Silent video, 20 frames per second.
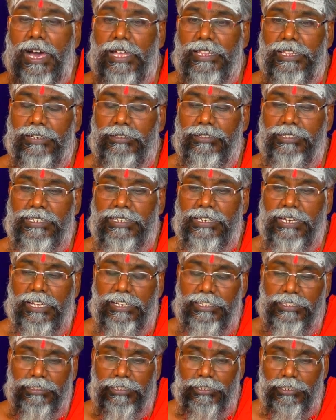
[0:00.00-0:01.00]
அதாவது
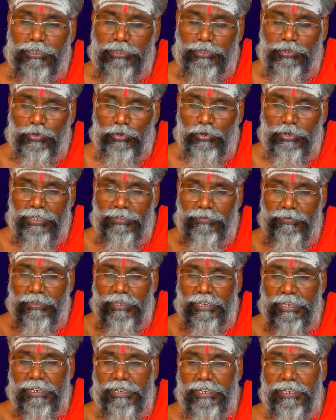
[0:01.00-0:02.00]
கருந்தலசியோடைய
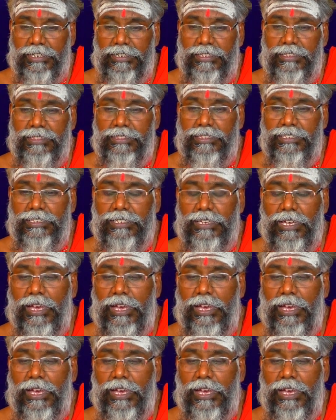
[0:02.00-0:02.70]
வேரை எடுத்து